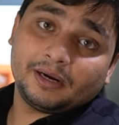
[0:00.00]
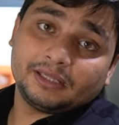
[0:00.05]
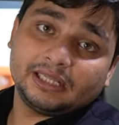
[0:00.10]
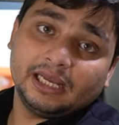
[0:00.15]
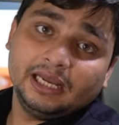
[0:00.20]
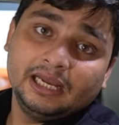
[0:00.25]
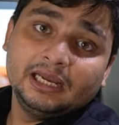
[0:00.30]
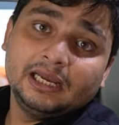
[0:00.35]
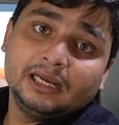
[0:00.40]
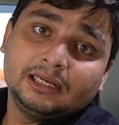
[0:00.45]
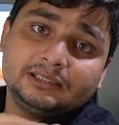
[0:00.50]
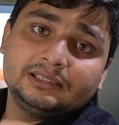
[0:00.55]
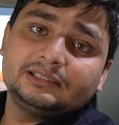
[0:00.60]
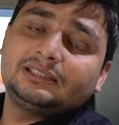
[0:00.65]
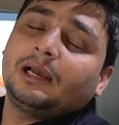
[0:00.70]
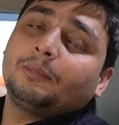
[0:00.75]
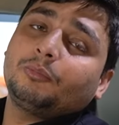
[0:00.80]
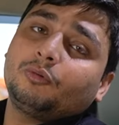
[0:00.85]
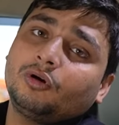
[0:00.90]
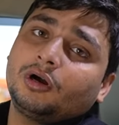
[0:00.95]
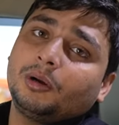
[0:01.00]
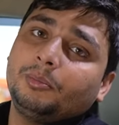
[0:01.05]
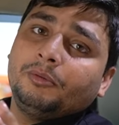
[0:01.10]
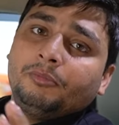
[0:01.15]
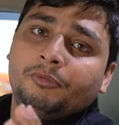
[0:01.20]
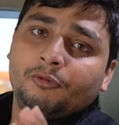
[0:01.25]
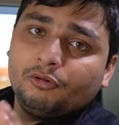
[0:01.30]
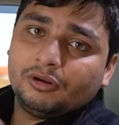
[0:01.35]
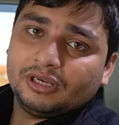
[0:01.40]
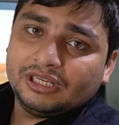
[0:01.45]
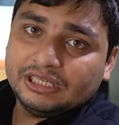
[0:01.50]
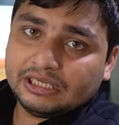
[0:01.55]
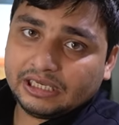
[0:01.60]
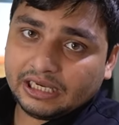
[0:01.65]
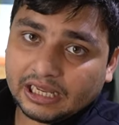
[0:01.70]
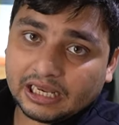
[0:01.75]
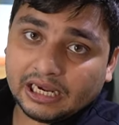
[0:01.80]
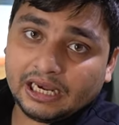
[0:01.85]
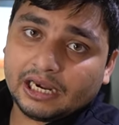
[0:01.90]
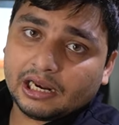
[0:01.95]
पड़ता है जिससे आपको कभी भी
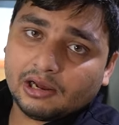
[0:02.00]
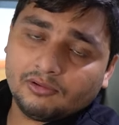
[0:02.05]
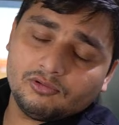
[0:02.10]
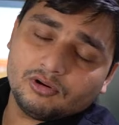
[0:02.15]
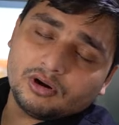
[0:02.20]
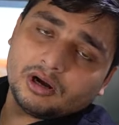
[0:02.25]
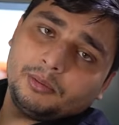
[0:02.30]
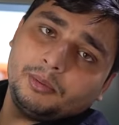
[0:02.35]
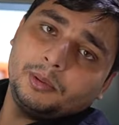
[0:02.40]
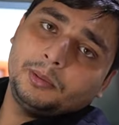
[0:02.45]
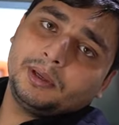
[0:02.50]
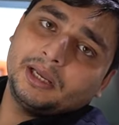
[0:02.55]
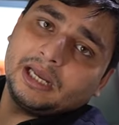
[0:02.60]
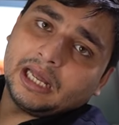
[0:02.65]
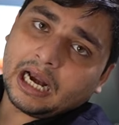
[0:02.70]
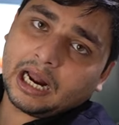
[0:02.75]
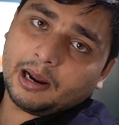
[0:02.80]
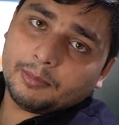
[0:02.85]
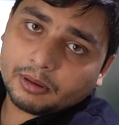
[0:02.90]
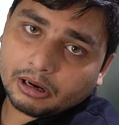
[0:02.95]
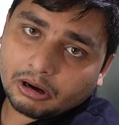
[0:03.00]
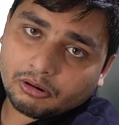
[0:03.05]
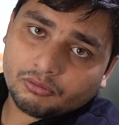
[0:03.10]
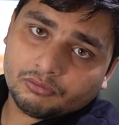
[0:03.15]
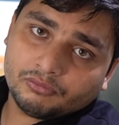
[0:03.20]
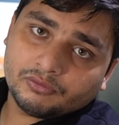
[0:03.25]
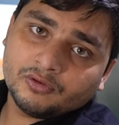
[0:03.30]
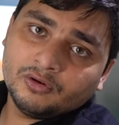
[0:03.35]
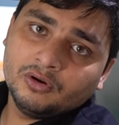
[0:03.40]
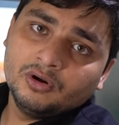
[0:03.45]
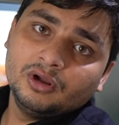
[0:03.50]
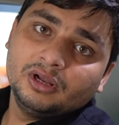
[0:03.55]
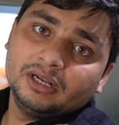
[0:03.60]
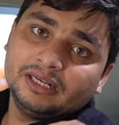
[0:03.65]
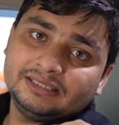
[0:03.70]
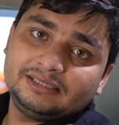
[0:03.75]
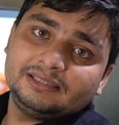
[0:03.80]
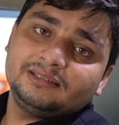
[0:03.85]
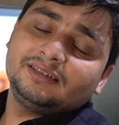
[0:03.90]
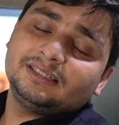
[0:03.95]
निकले ना वो कभी भी ख़राब ना हो वो
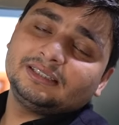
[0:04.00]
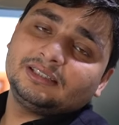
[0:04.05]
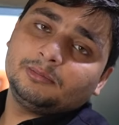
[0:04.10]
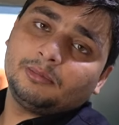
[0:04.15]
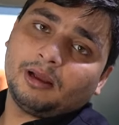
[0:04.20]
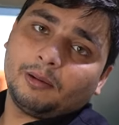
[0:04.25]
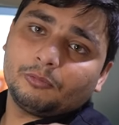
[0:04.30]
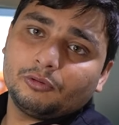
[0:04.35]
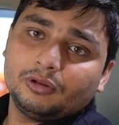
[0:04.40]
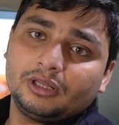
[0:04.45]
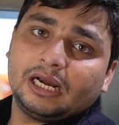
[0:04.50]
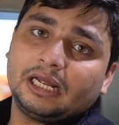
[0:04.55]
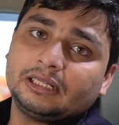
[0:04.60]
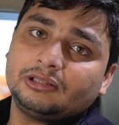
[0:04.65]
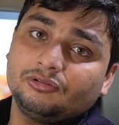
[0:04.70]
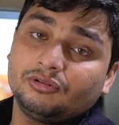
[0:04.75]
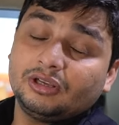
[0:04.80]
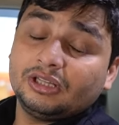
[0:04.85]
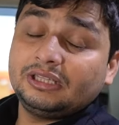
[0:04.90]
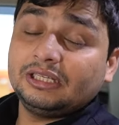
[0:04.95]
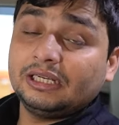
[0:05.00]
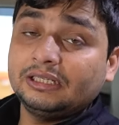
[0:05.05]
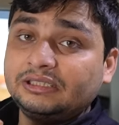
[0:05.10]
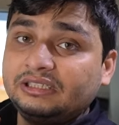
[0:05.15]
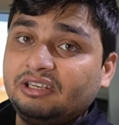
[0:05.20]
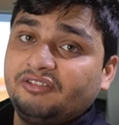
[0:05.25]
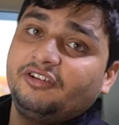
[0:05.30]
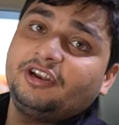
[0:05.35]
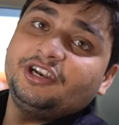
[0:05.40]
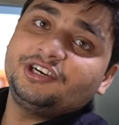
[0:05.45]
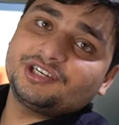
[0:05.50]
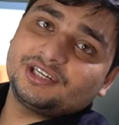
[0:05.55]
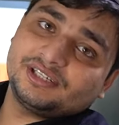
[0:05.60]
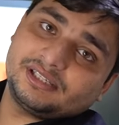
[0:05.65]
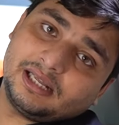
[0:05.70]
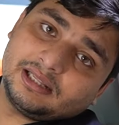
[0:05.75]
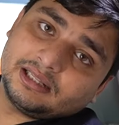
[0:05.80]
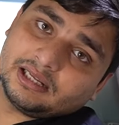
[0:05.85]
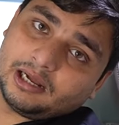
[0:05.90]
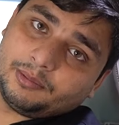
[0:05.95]
इसी वजह से मैं आपको दिखाता हूँ कितनी अच्छी फिनिश के
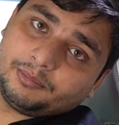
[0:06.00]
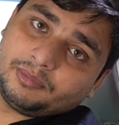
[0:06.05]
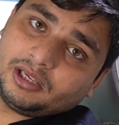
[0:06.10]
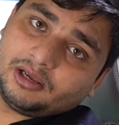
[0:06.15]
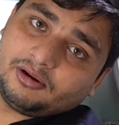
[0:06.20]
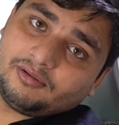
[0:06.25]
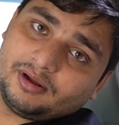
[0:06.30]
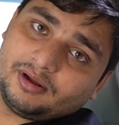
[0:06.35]
साथ काम किया